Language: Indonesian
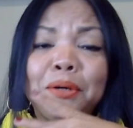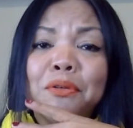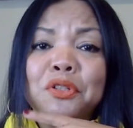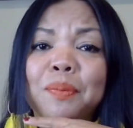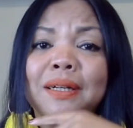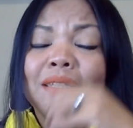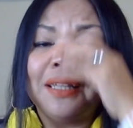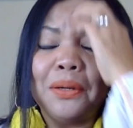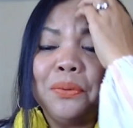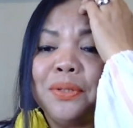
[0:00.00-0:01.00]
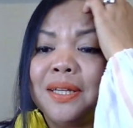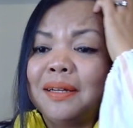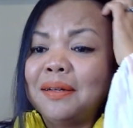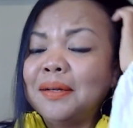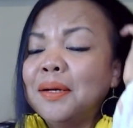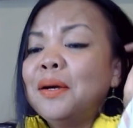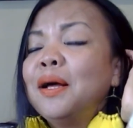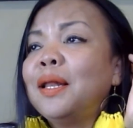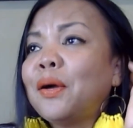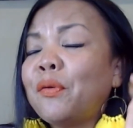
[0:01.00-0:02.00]
bagus banget lagunya
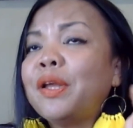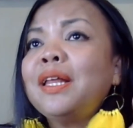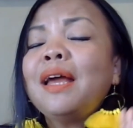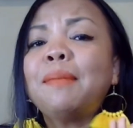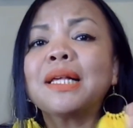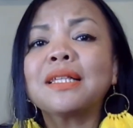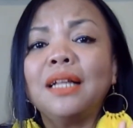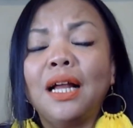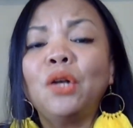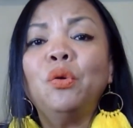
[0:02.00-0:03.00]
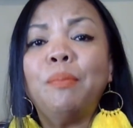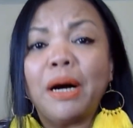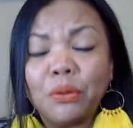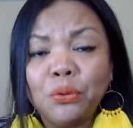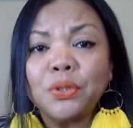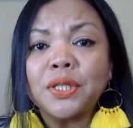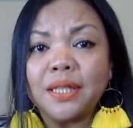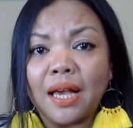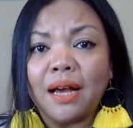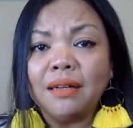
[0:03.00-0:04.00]
lagu ini emang selalu
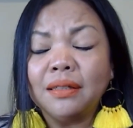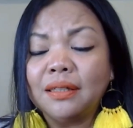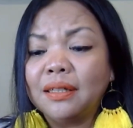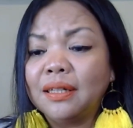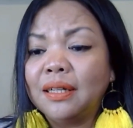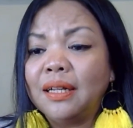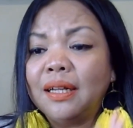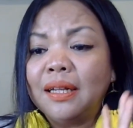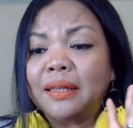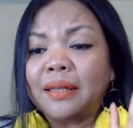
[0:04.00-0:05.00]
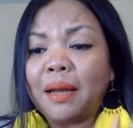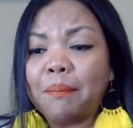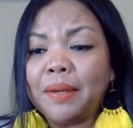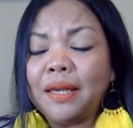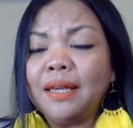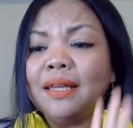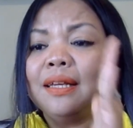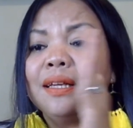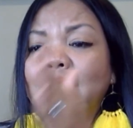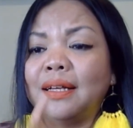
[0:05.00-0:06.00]
bagus ya tapi
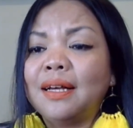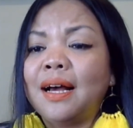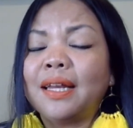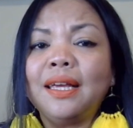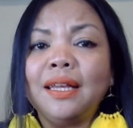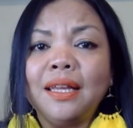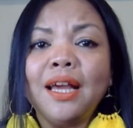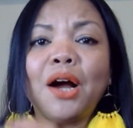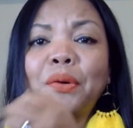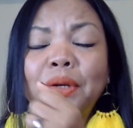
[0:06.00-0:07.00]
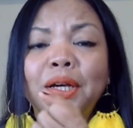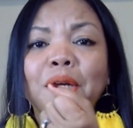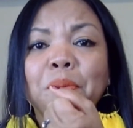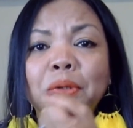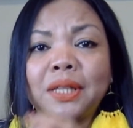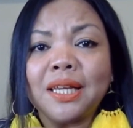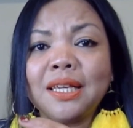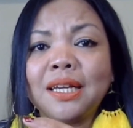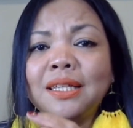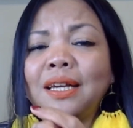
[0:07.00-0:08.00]
hari ini aku dengar putri
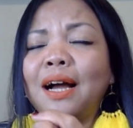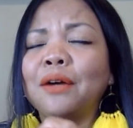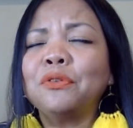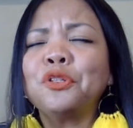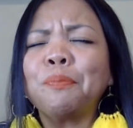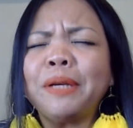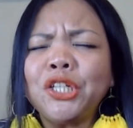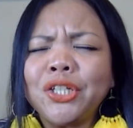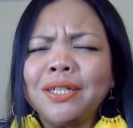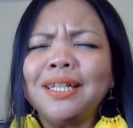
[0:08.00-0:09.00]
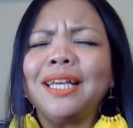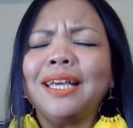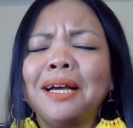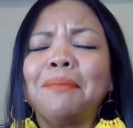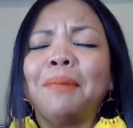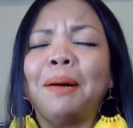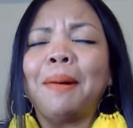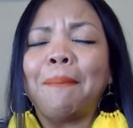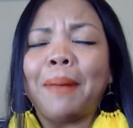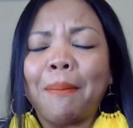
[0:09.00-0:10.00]
nyanyi aku spesial ingat
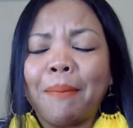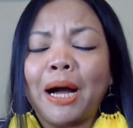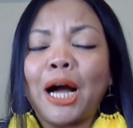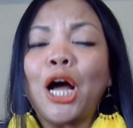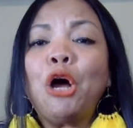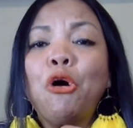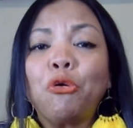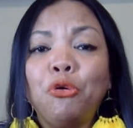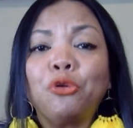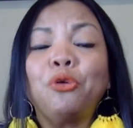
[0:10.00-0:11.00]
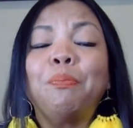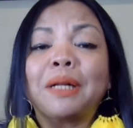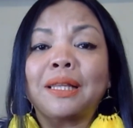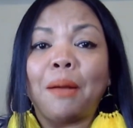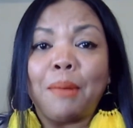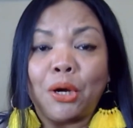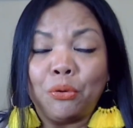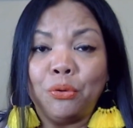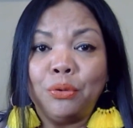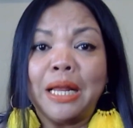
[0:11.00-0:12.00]
mama papa guru
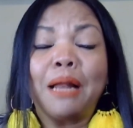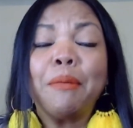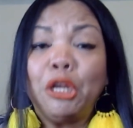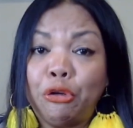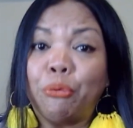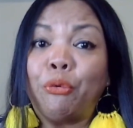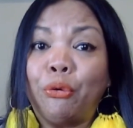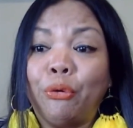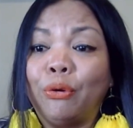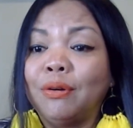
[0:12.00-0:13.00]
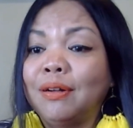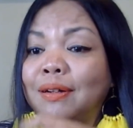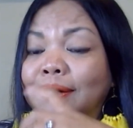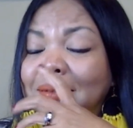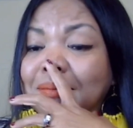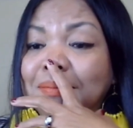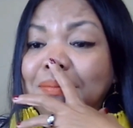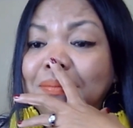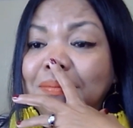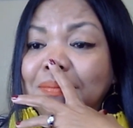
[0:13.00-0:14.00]
pertamaku dalam hidupku
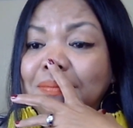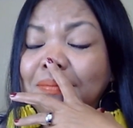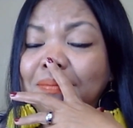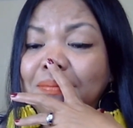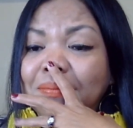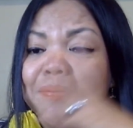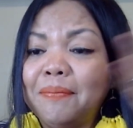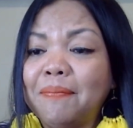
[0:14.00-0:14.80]
engkau